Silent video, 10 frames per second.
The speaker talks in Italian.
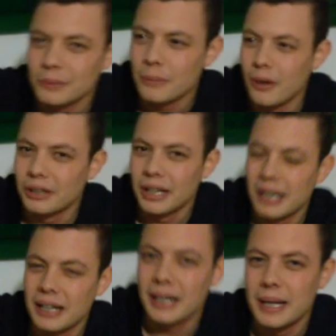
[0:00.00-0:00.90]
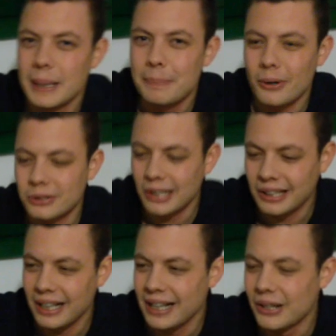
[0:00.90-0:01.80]
è un buon eh,
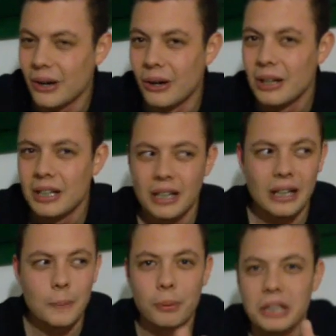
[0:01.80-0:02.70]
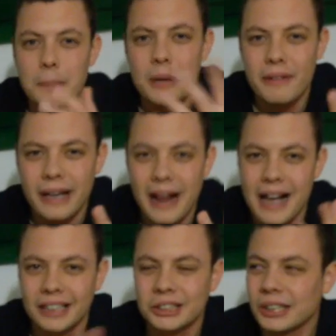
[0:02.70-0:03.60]
prosecchino, eh, un po' di
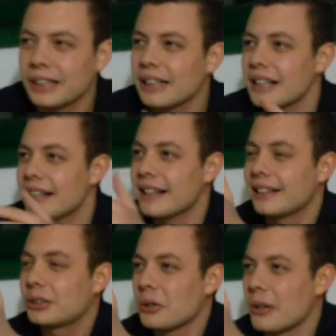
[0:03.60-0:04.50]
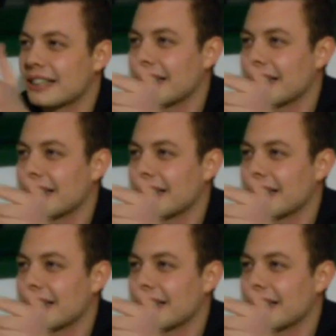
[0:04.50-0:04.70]
beverage. Eh, sono le